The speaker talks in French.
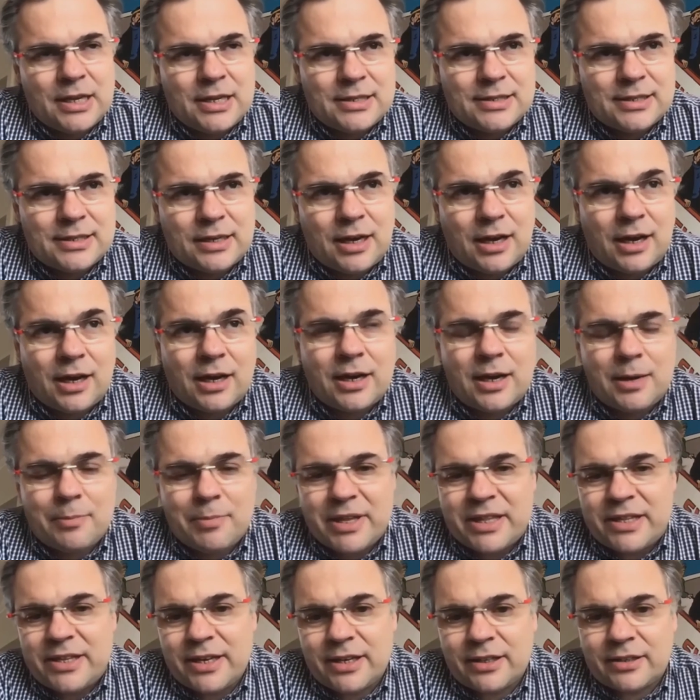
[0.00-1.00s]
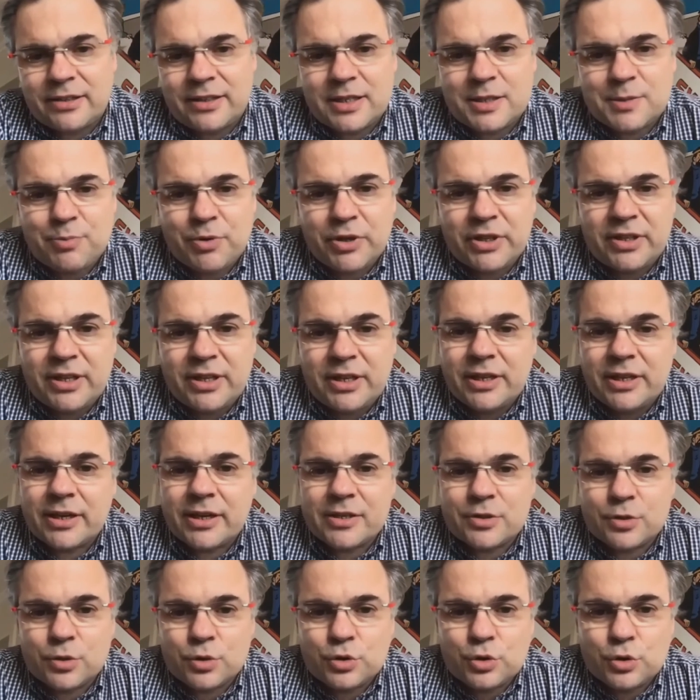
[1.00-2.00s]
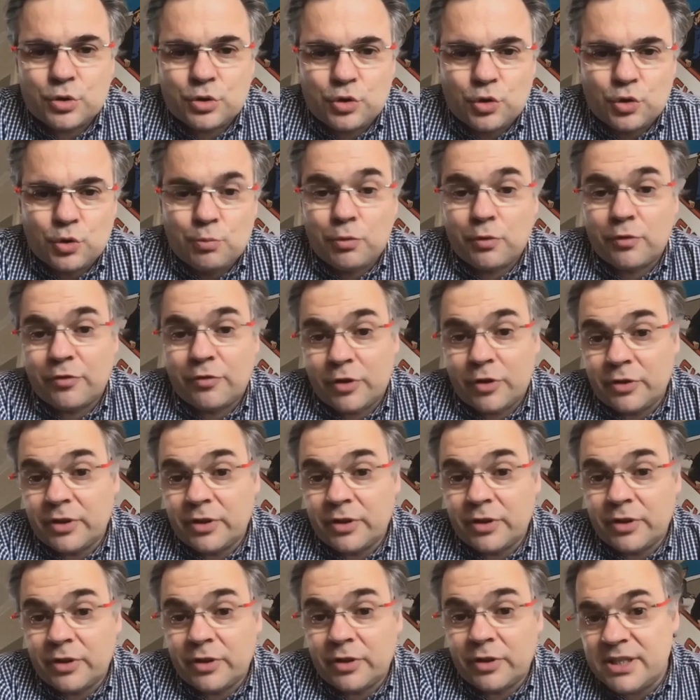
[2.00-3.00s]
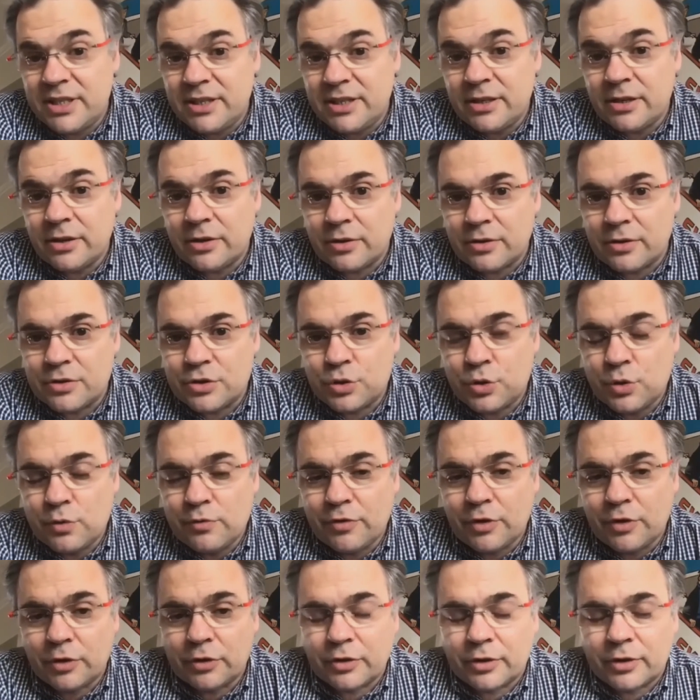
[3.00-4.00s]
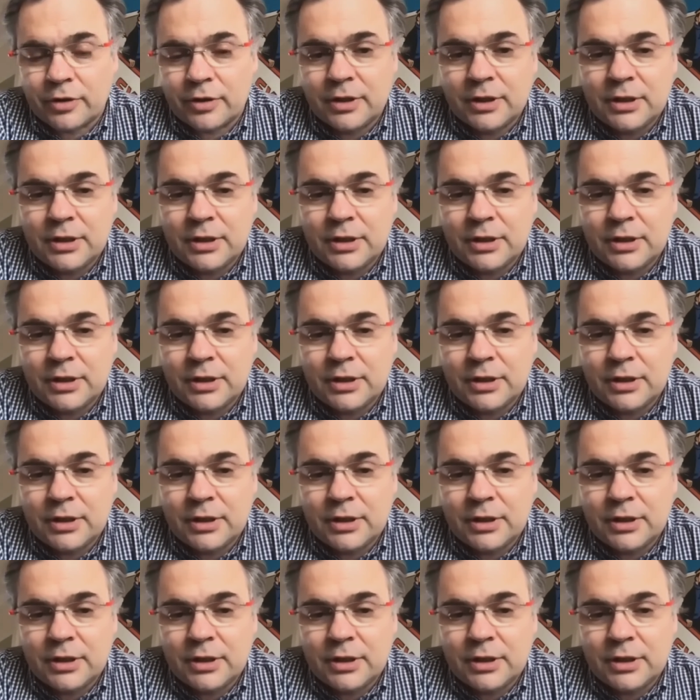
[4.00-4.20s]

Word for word: C'est l'art et la manière d'exploiter les réseaux sociaux pour vendre et aussi euh, se vendre.